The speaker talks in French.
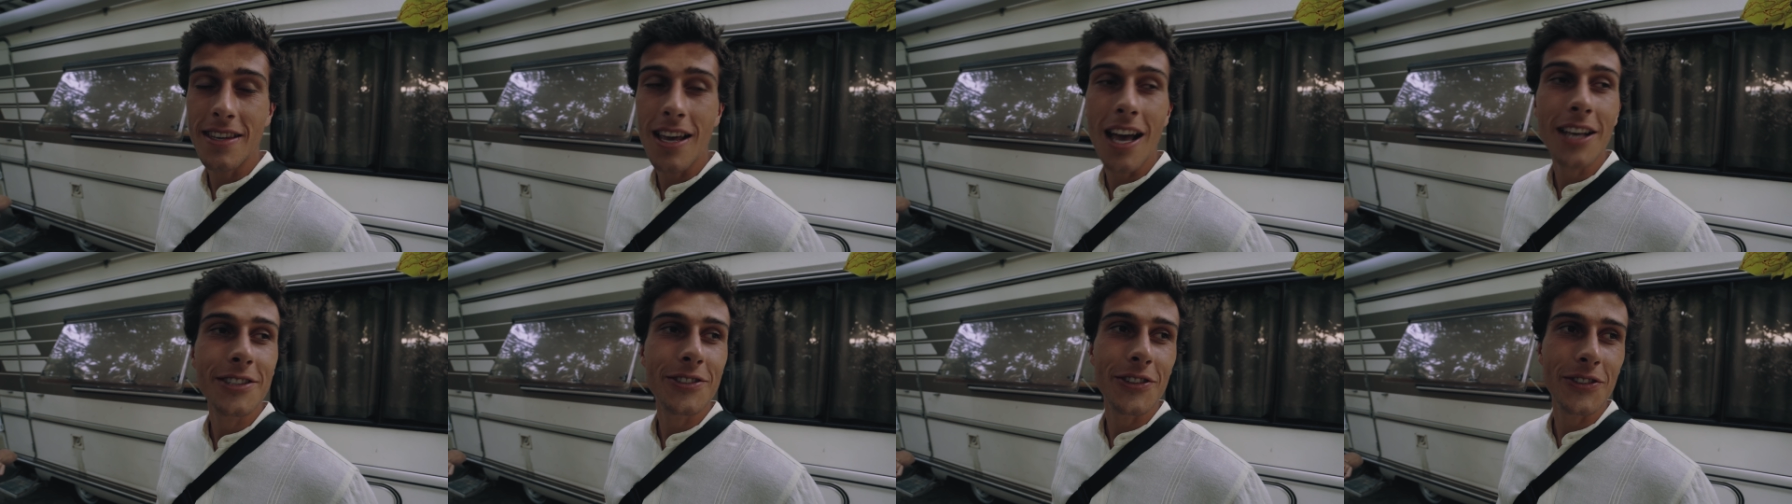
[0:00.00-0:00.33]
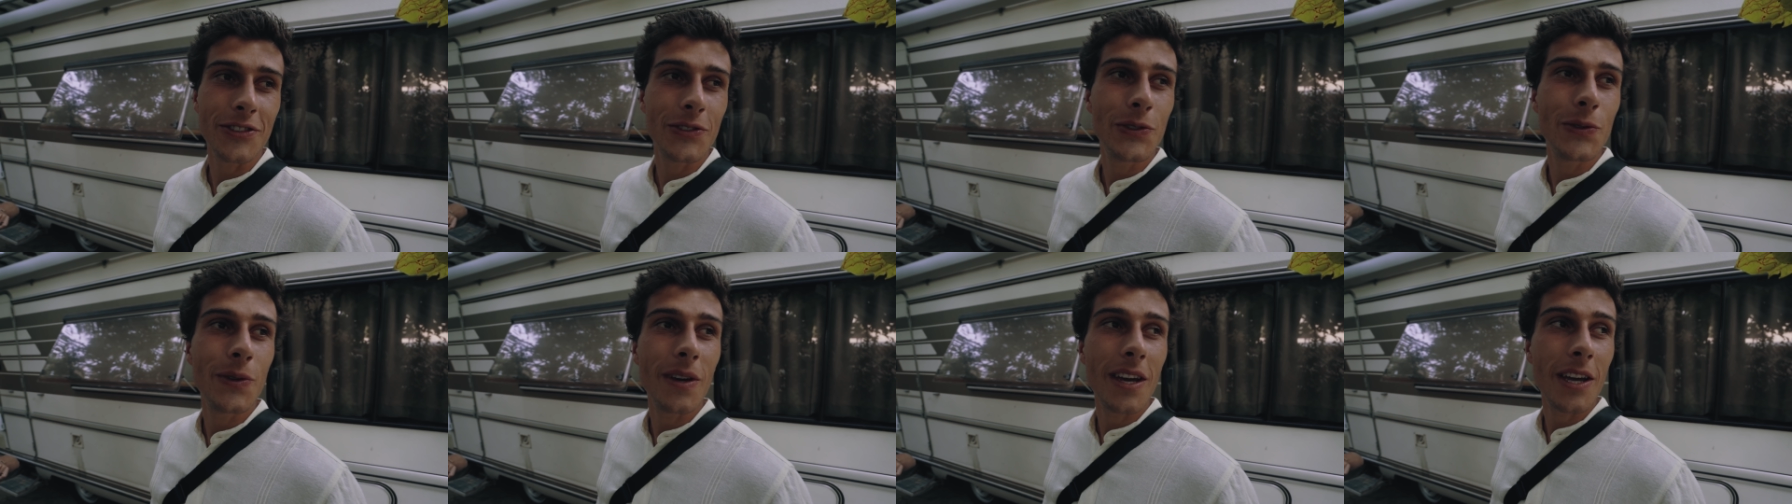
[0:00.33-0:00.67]
il y a un
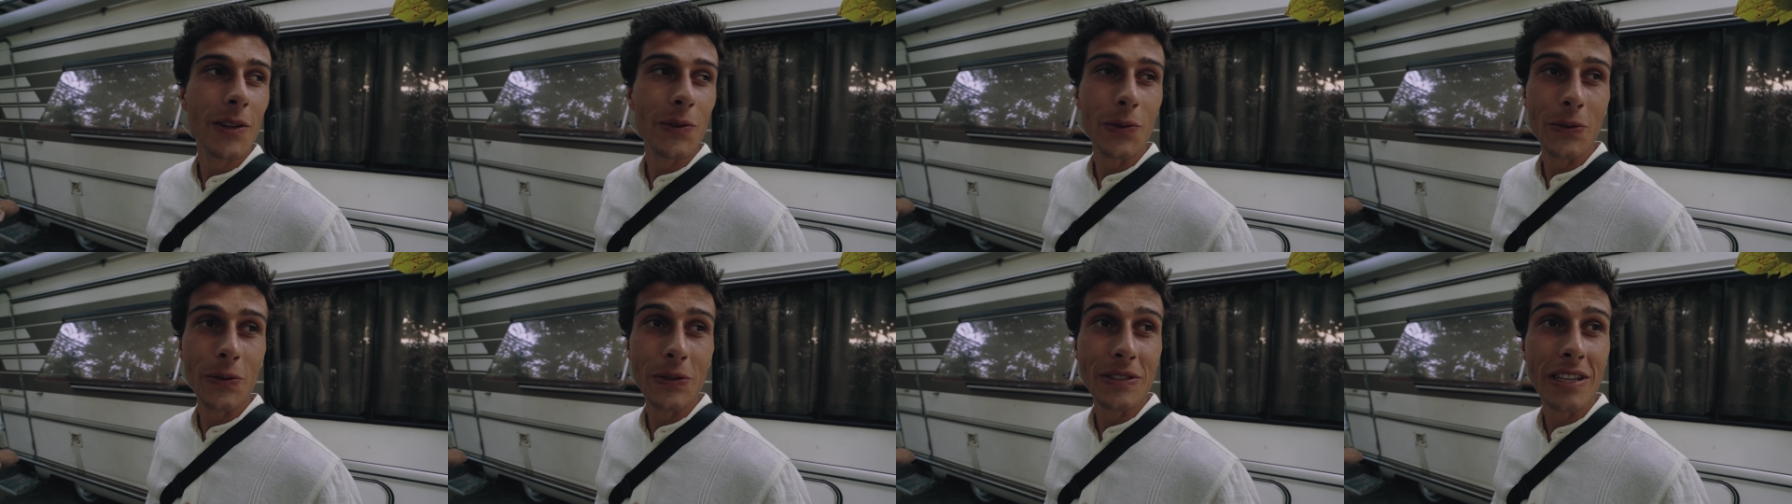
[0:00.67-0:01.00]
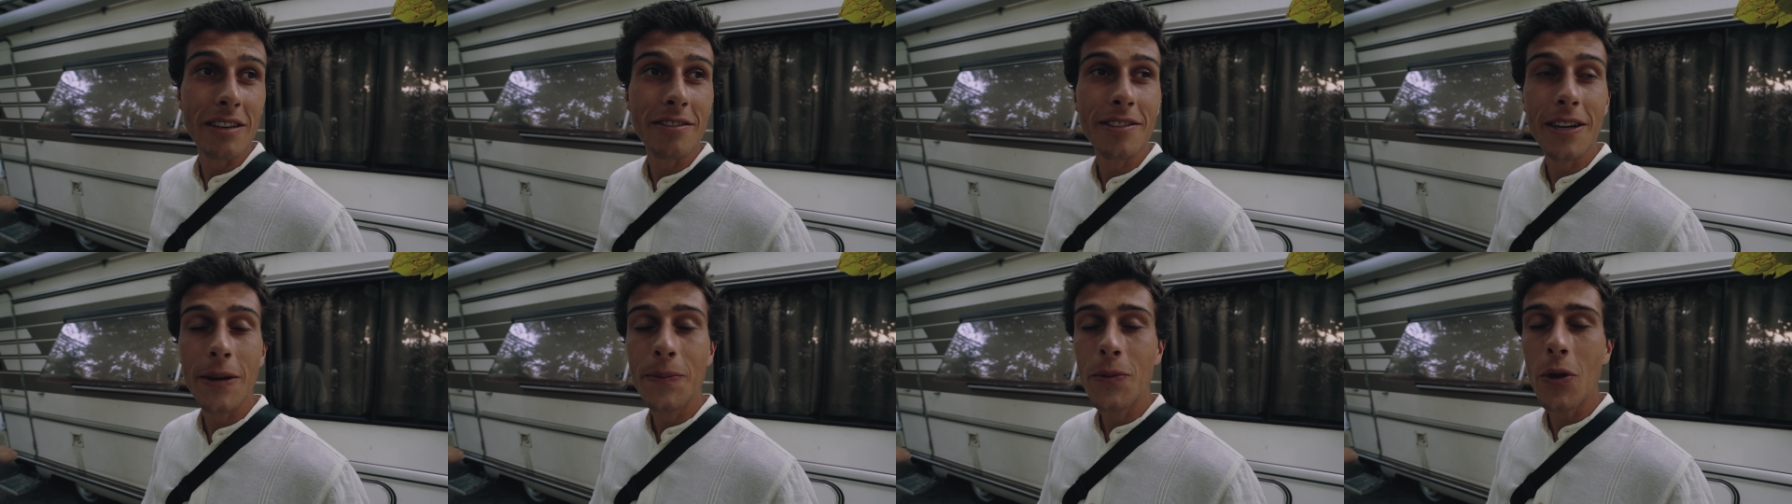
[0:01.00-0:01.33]
sanctuaire, donc on a
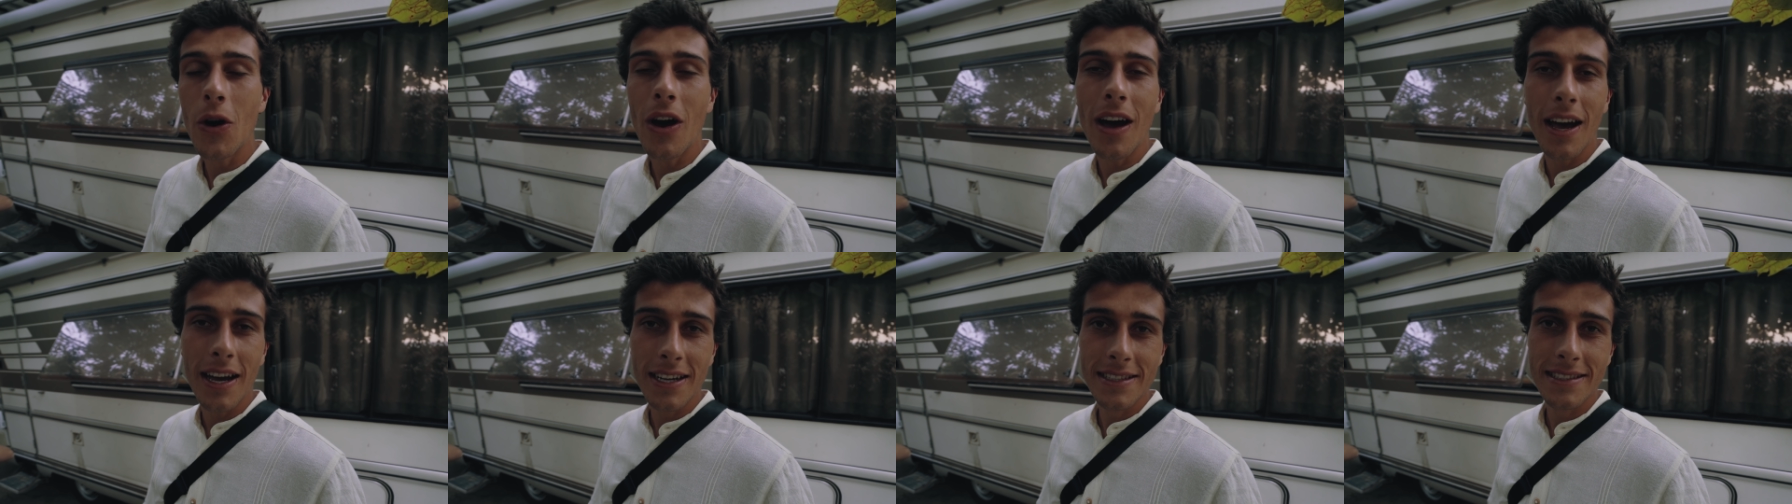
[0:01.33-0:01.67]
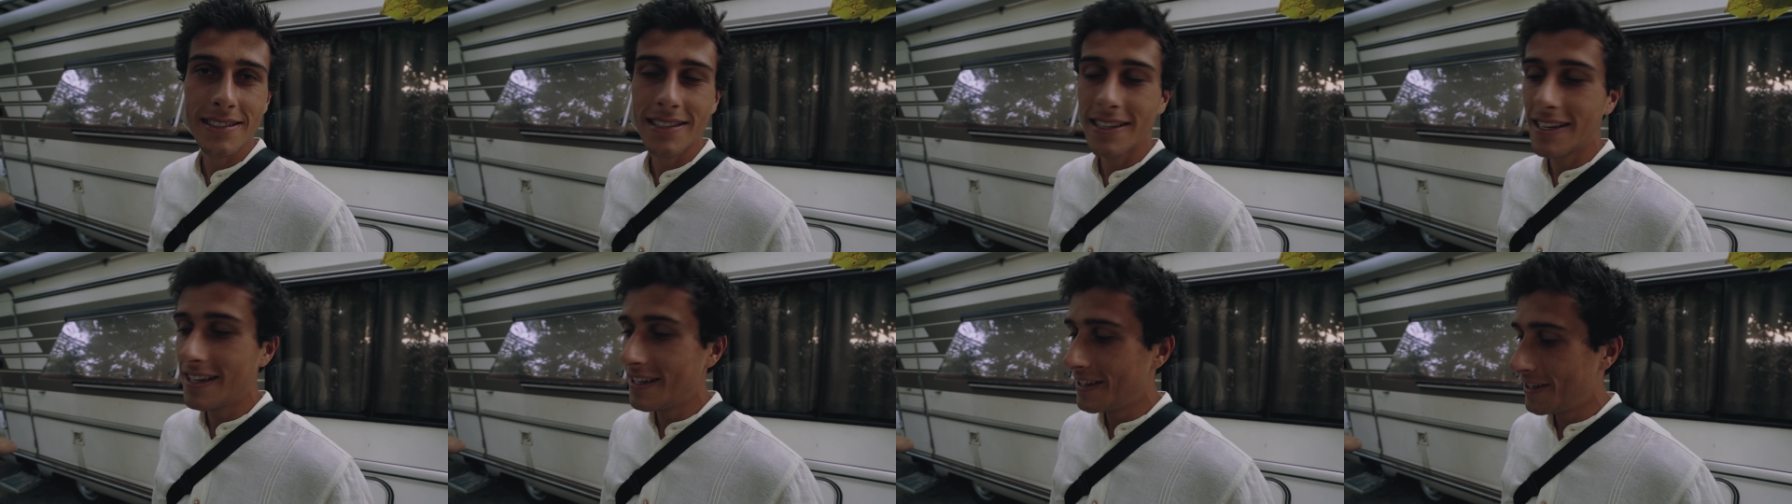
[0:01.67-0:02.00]
vraiment
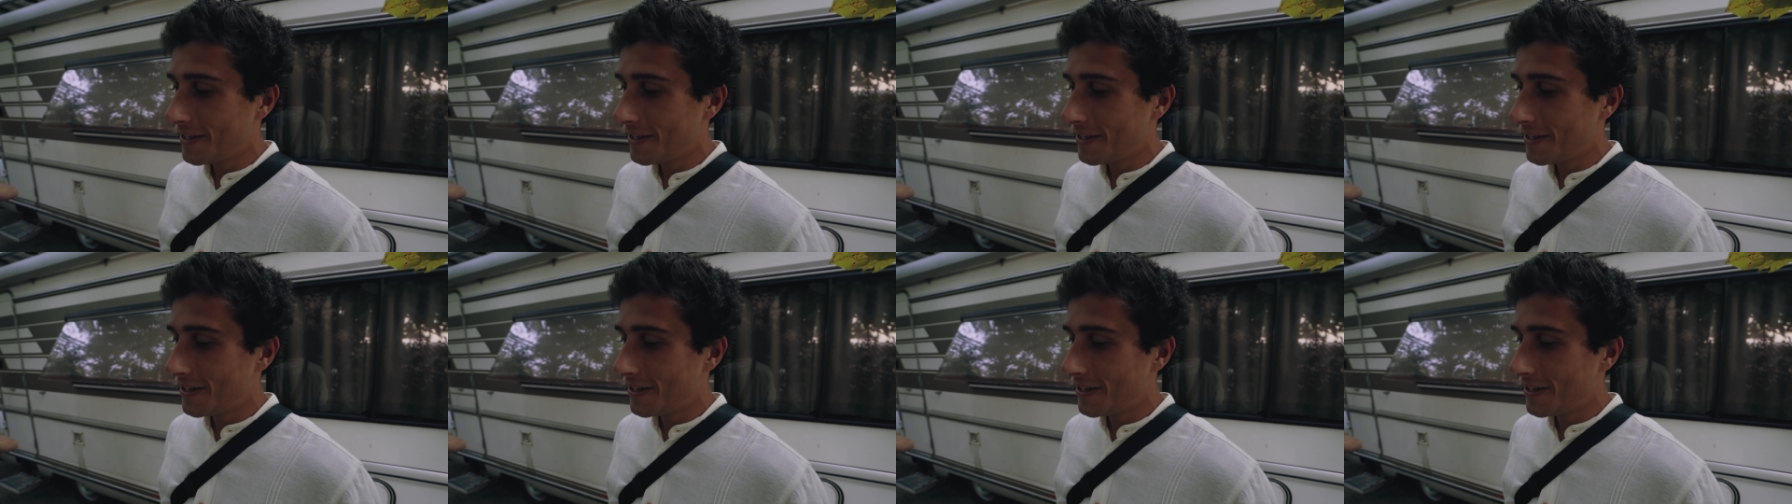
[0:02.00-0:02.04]
hâte